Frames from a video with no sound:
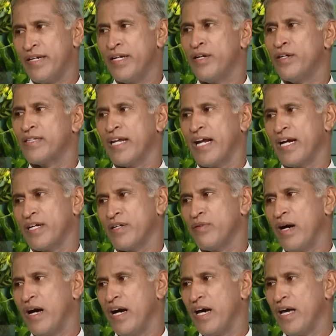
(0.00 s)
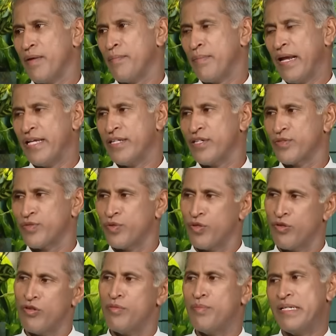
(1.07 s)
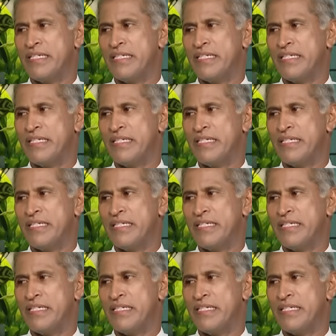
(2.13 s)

నీళ్లు త్రాగటం ఆహారం ప్లాన్ చేసుకోవటం అనేది